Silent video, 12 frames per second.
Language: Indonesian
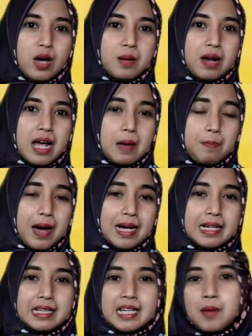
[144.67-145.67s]
tujuan
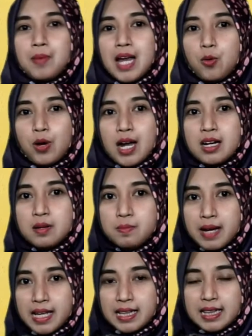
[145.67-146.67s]
mengapa kita melakukan
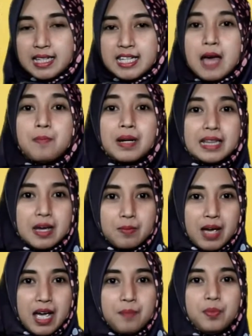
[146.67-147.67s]
debat. Yang
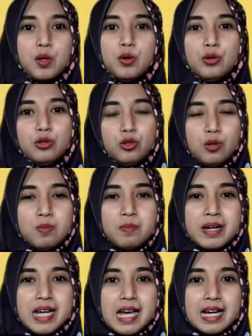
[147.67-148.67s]
pertama, untuk
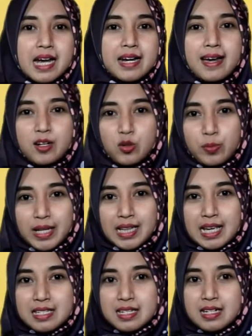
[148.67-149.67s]
memenangkan
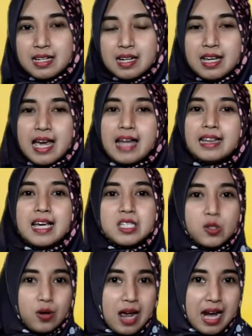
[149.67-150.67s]
argumentasi diri
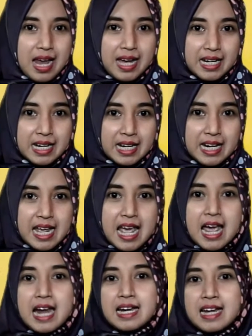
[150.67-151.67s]
atas orang lain.
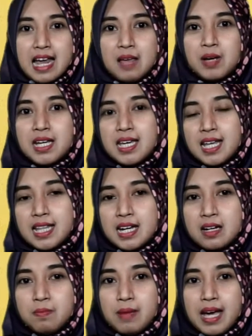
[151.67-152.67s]
Dalam
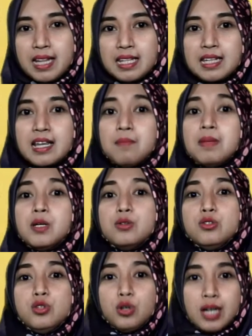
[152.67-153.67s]
kegiatan debat, kita
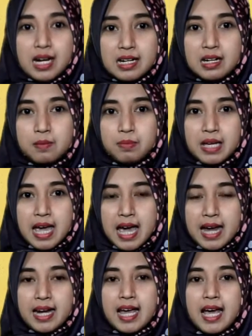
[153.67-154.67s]
menunjukkan
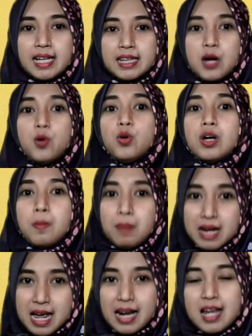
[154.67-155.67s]
kelebihan atau
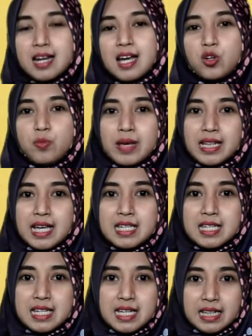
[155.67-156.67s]
kebenaran
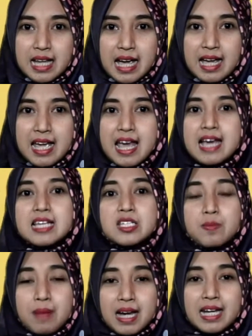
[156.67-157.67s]
argumentasi kita.
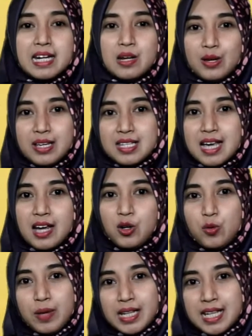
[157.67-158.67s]
Semakin logis
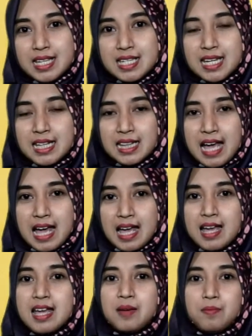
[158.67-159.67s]
argumentasi
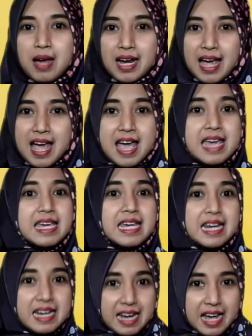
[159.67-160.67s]
kita, maka
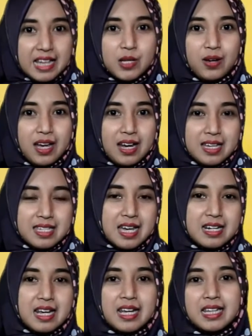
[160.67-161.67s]
ide atau
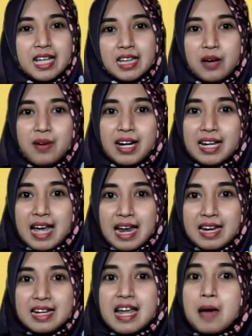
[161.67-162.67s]
gagasan yang kita
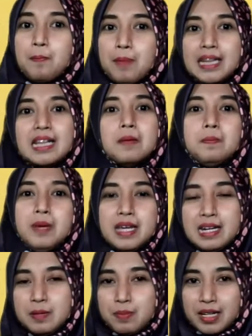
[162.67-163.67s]
tawarkan dapat
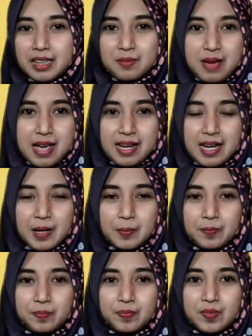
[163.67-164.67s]
lebih
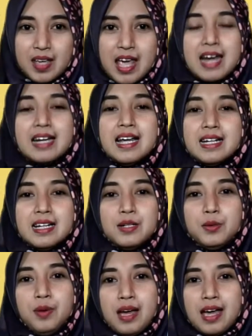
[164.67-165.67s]
dipertimbangkan. Dan
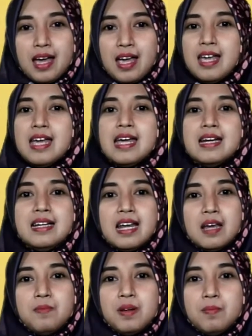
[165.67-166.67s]
kedua,
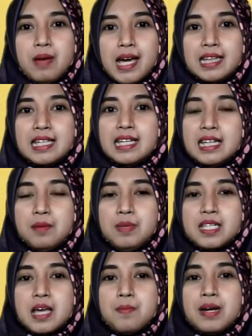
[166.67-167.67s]
dalam debat kita
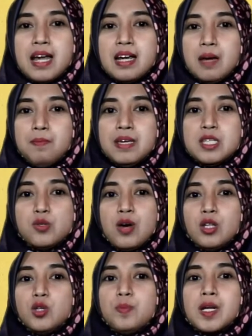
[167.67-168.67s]
bisa menanggapi
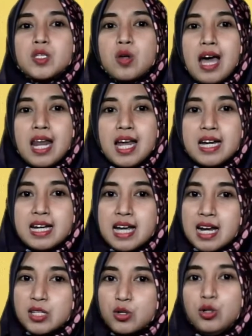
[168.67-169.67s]
suatu persoalan
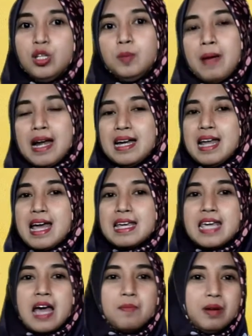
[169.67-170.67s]
dengan sudut
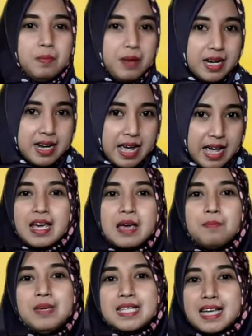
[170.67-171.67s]
pandang yang berbeda.
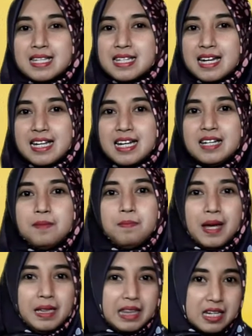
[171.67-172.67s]
Bisa jadi
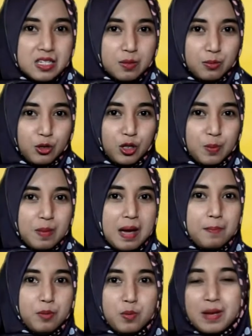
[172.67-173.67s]
debat tersebut
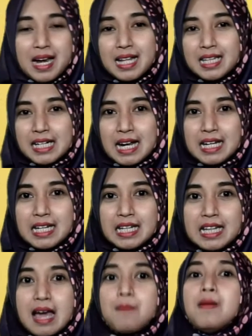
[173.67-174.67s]
mampu mengantarkan
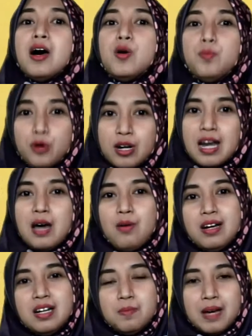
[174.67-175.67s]
kita maupun
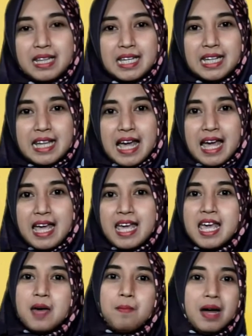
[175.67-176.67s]
lawan debat
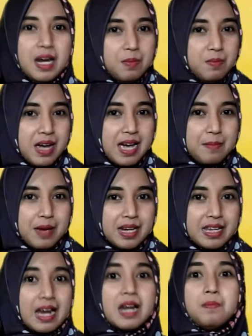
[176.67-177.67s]
kita pada
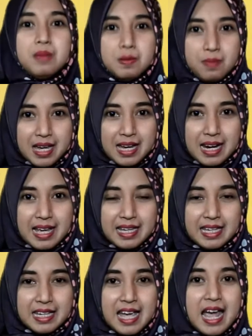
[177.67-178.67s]
pemahaman yang lebih baik
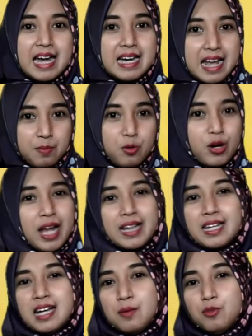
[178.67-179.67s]
lagi. Dan
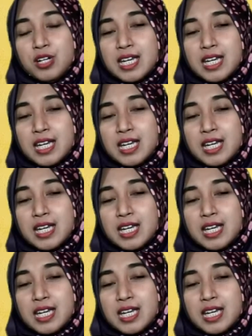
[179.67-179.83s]
bukan tidak